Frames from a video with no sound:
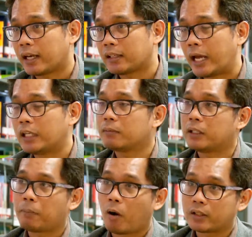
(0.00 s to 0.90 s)
นะไอ้นี่
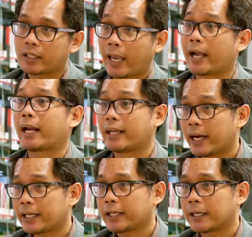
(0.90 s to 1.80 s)
ที่พอจะแข่งขัน
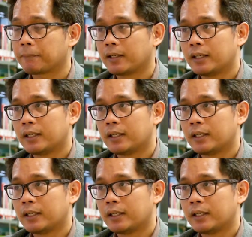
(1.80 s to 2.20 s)
ได้นะครับ